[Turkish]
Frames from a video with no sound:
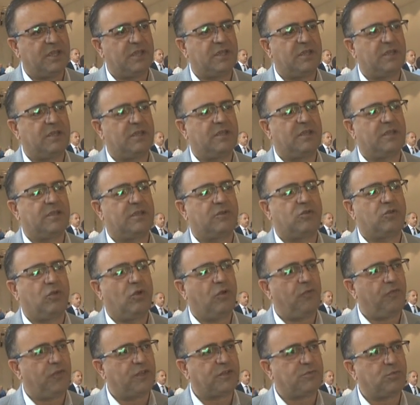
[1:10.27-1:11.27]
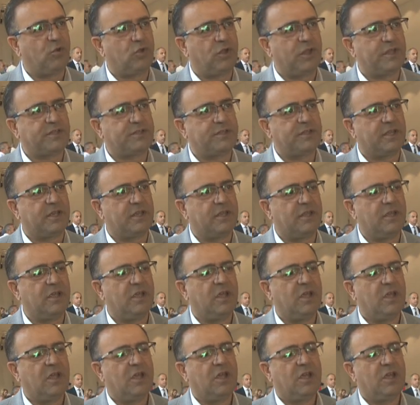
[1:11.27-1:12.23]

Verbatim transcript: e, Körfez bölgesindeydi.